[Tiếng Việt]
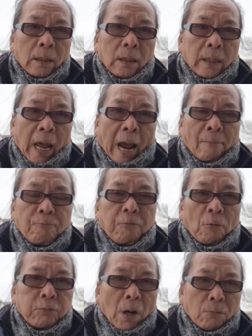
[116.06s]
dàn
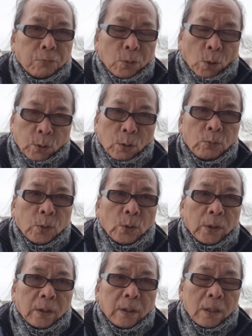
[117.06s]
phòng không của chúng
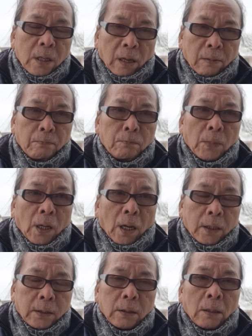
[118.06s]
tôi rất hiếm
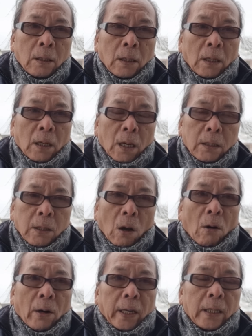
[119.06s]
ít, ít
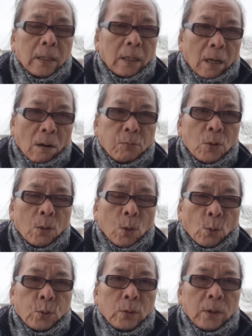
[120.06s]
ỏi, không có
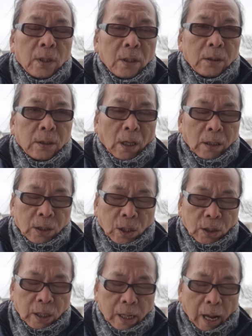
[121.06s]
đủ như những
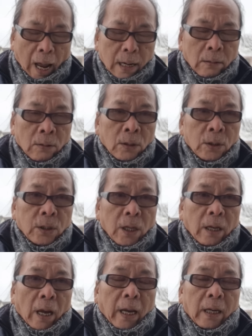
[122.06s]
chi tiết khác.
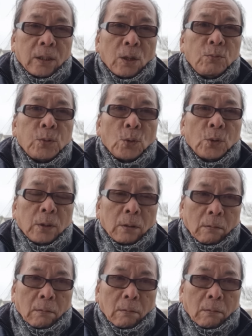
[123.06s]
Vì vậy chúng tôi